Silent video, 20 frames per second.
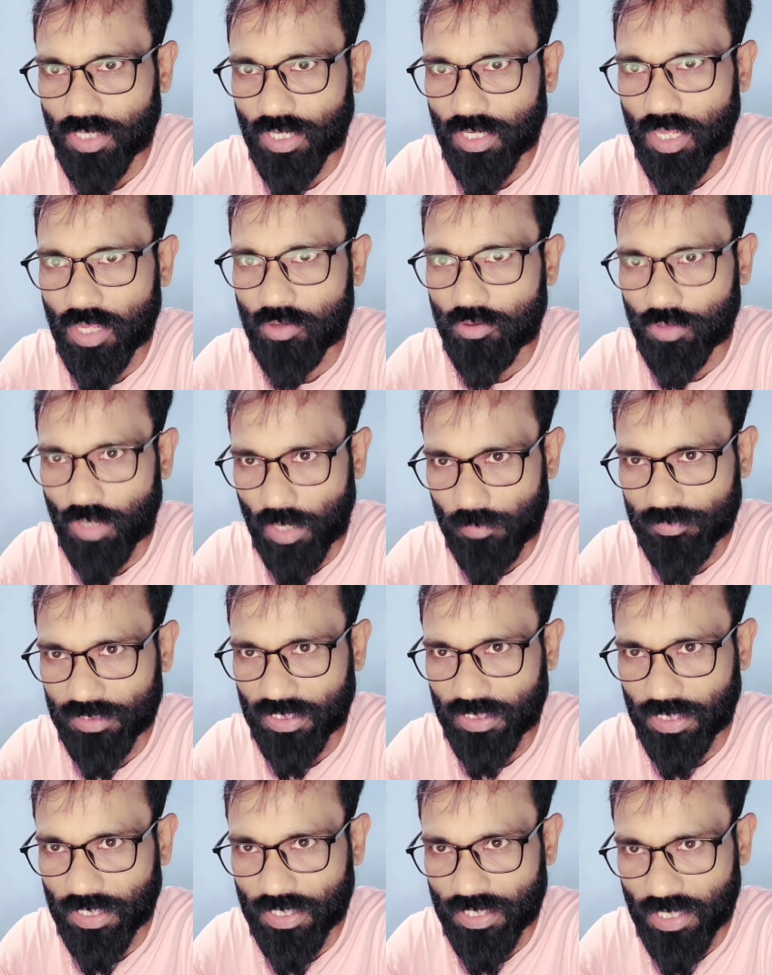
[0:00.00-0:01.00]
राणा और आप
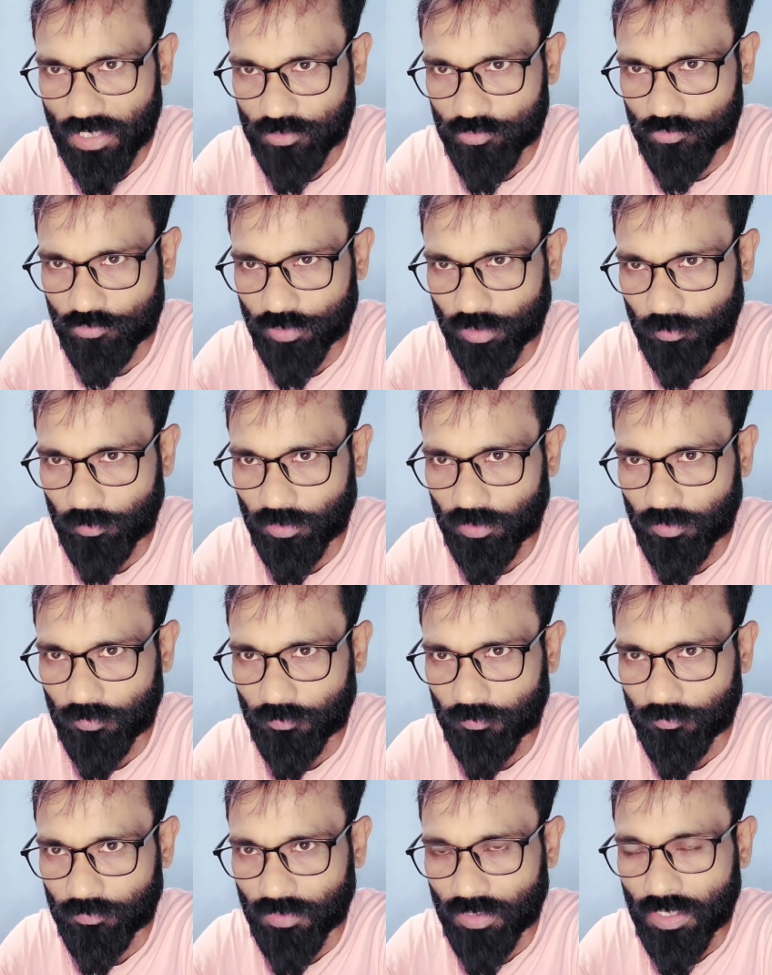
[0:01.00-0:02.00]
देख रहे हैं नेक्स्ट टीवी
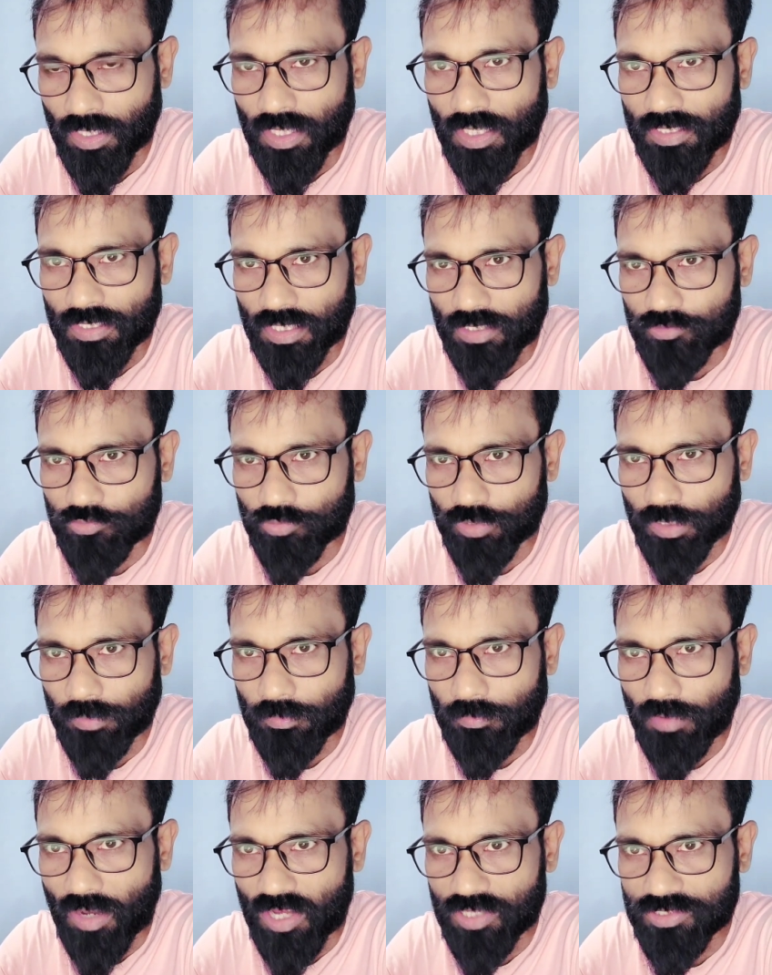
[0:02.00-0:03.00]
नेक्स्ट टीवी
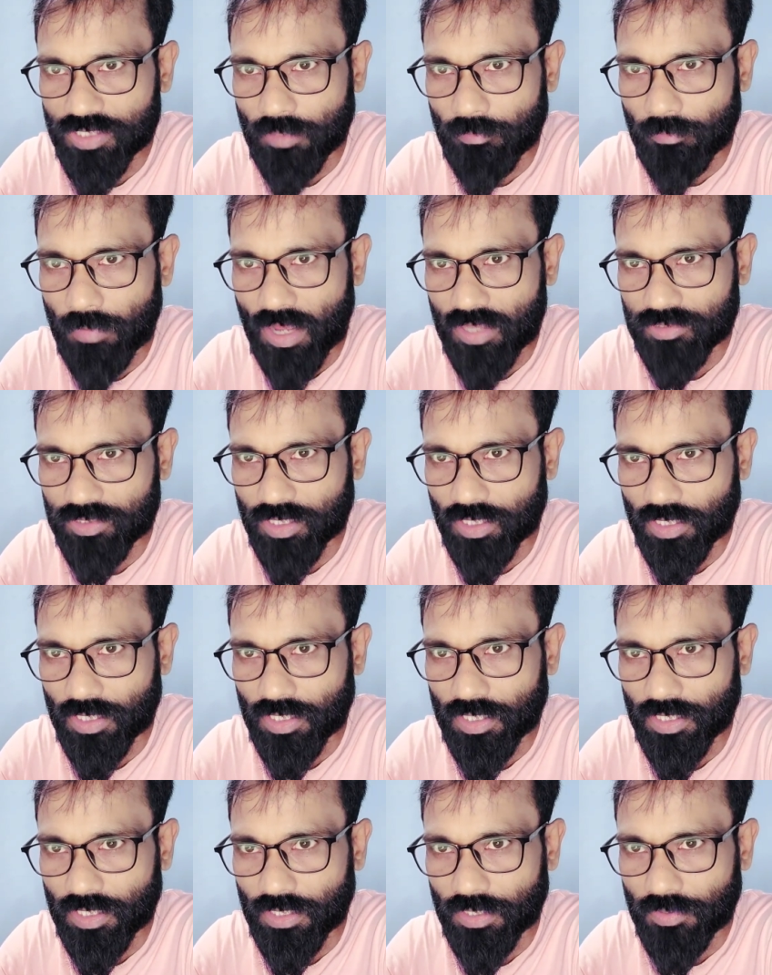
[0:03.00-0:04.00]
में आज हम बात कर
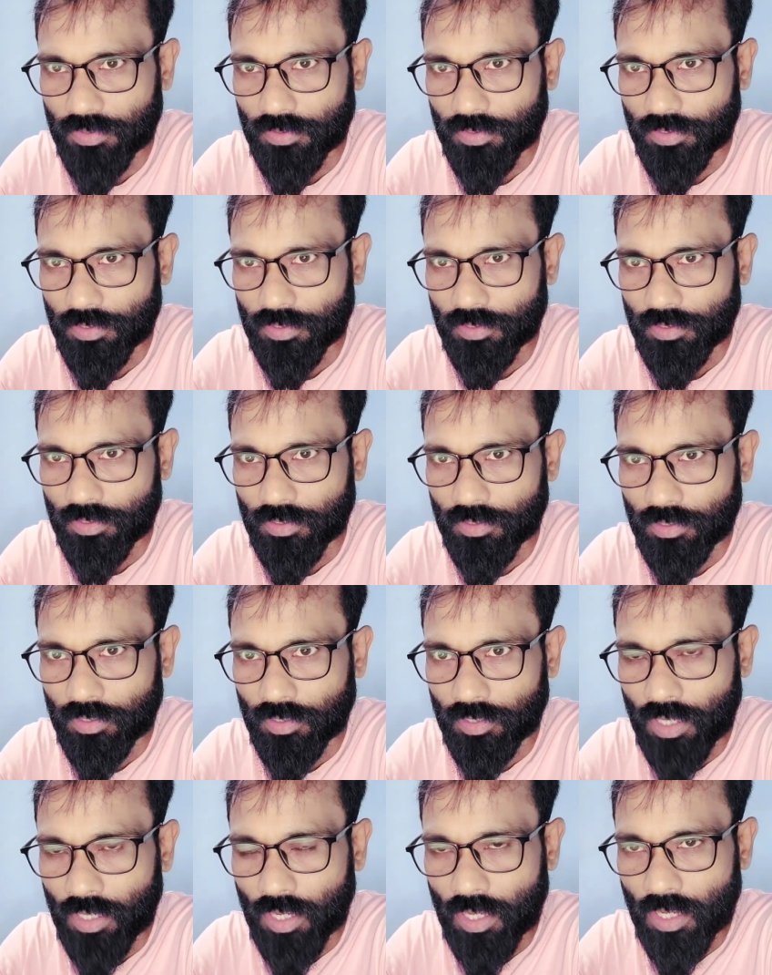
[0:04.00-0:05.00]
रहे हैं
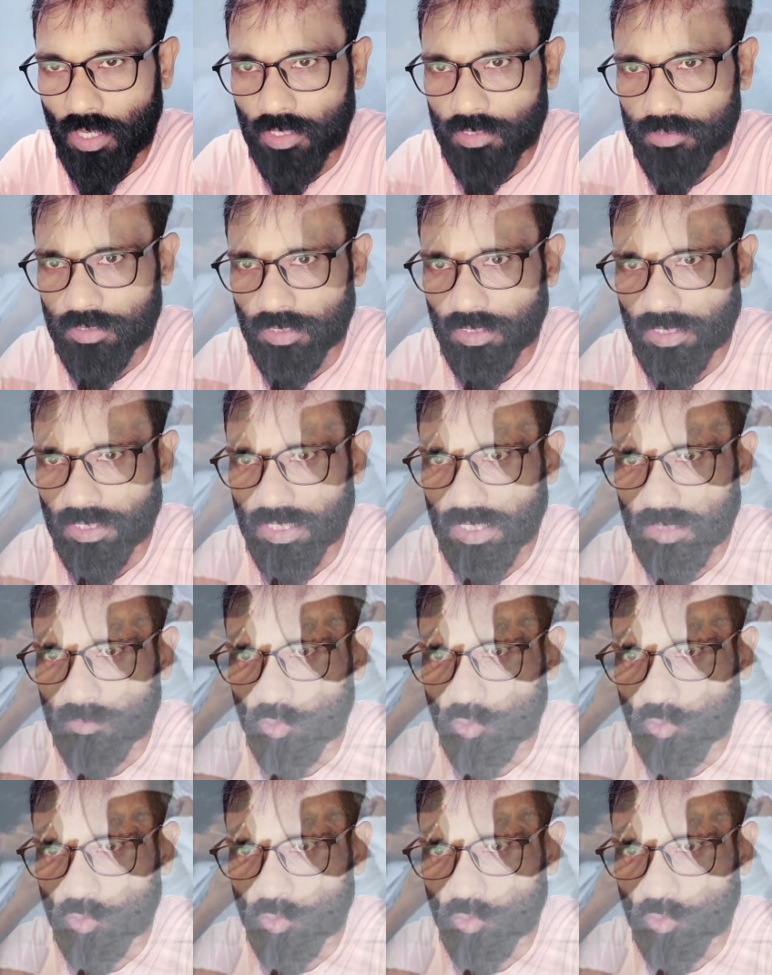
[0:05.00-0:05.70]
दिल्ली के